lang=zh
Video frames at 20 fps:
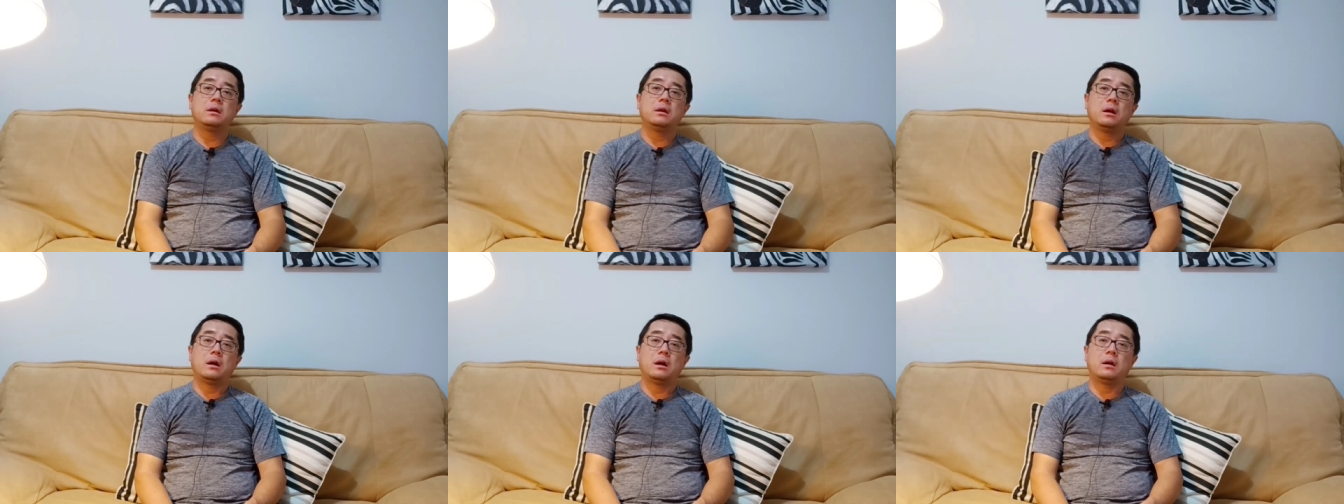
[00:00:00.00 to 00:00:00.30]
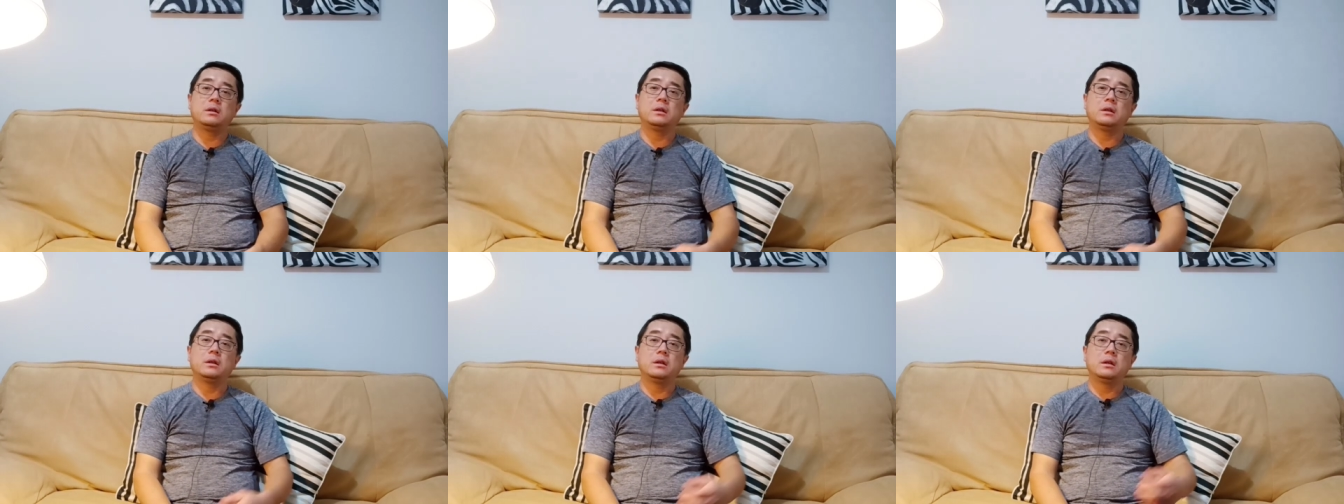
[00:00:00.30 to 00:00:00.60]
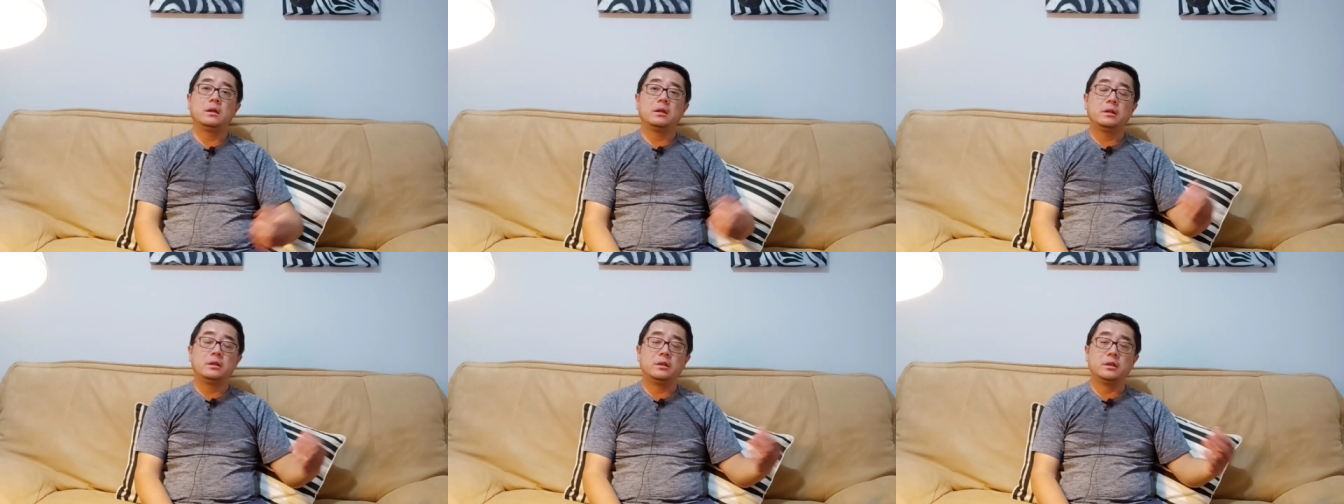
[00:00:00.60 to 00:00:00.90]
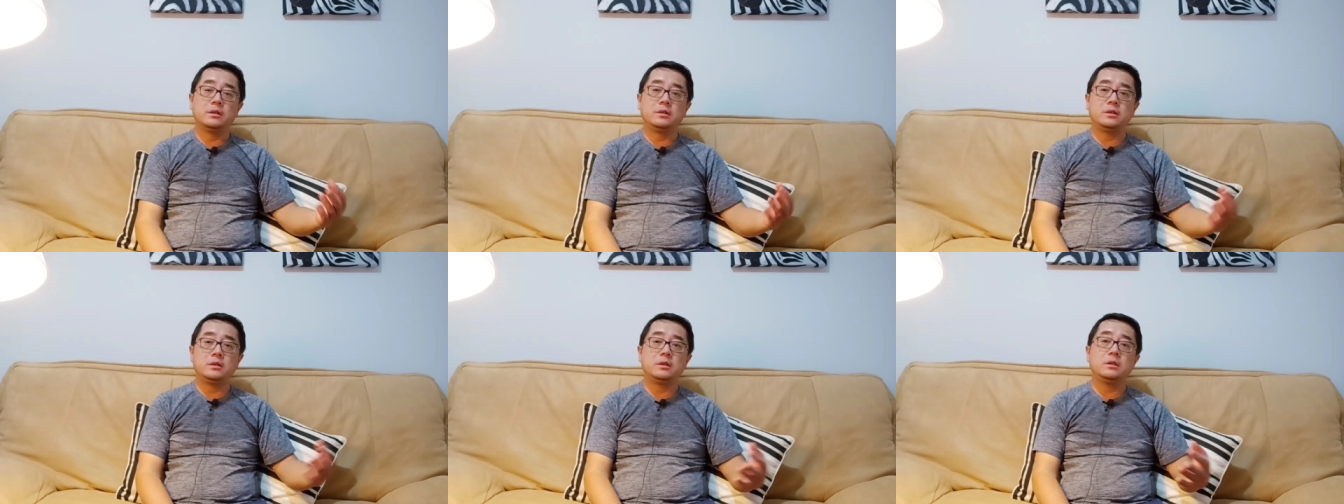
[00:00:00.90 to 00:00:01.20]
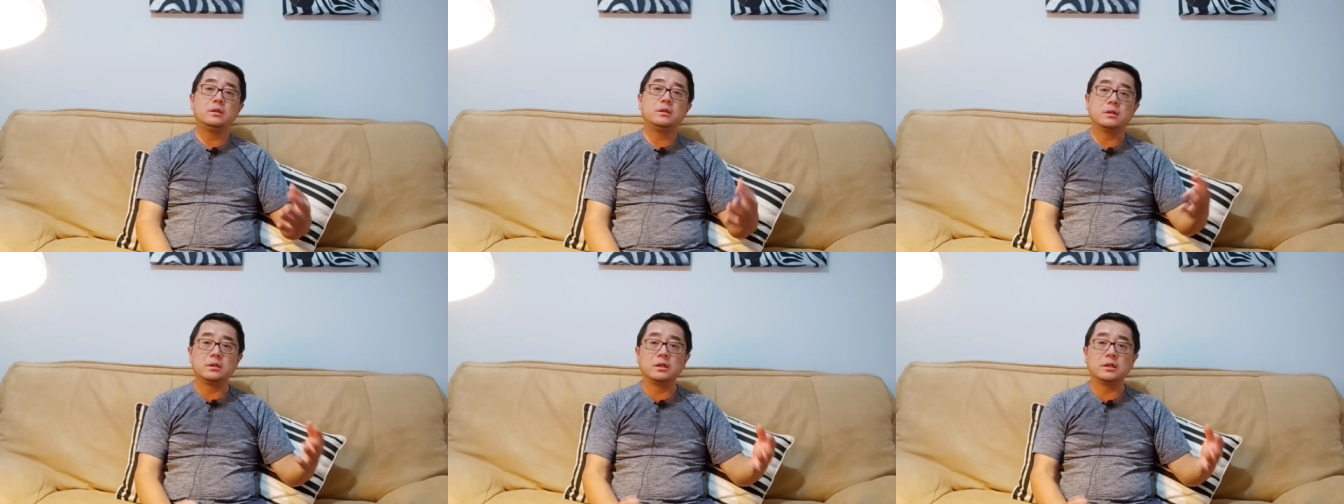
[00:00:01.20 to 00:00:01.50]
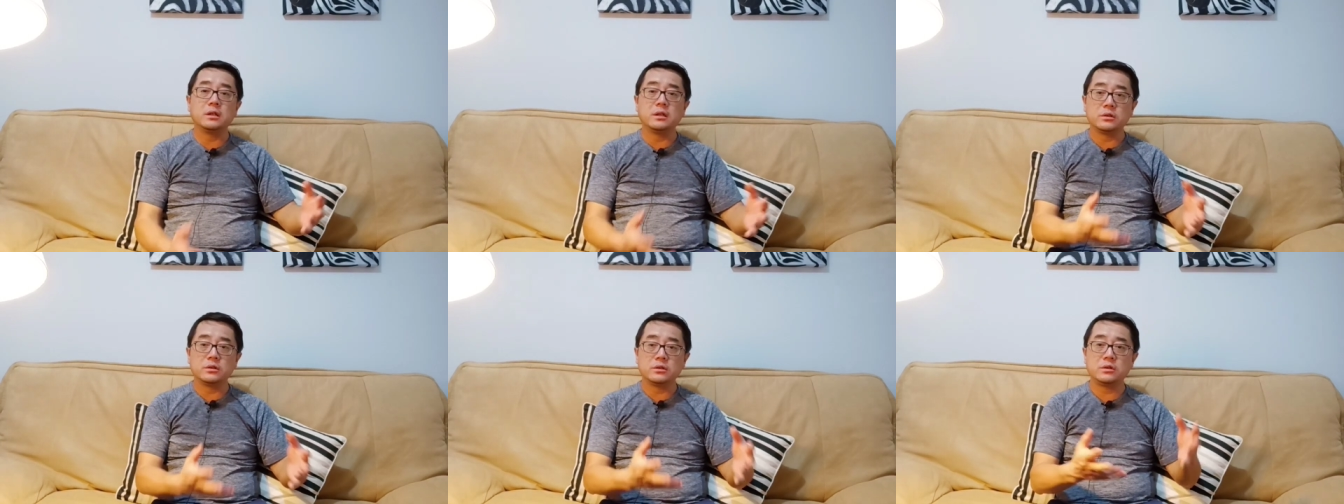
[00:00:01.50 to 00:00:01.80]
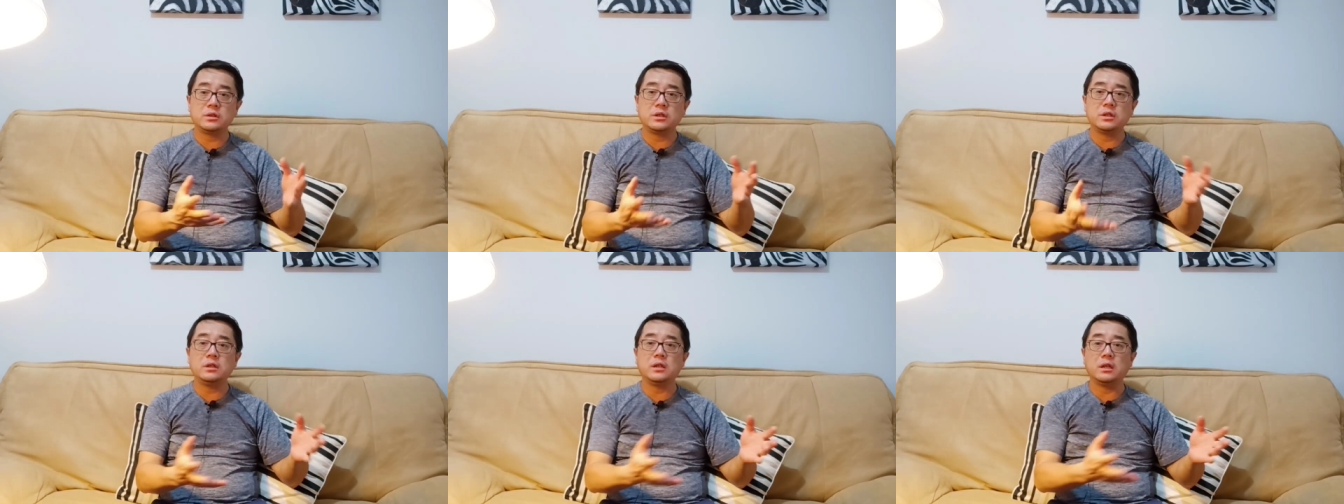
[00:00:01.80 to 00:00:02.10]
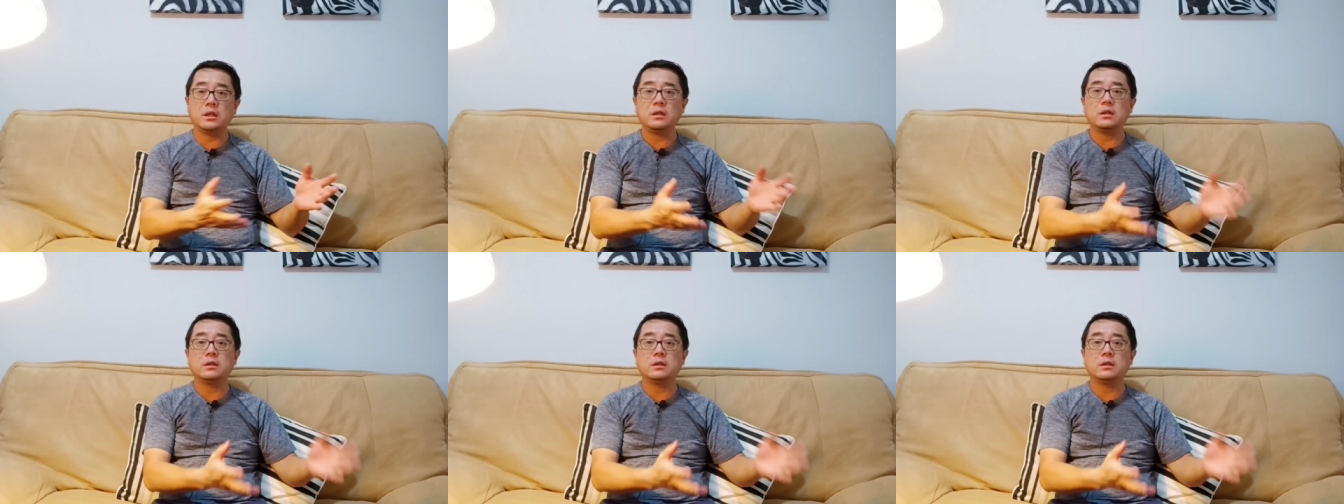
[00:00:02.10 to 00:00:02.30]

而你，你亲的这个亲邻的，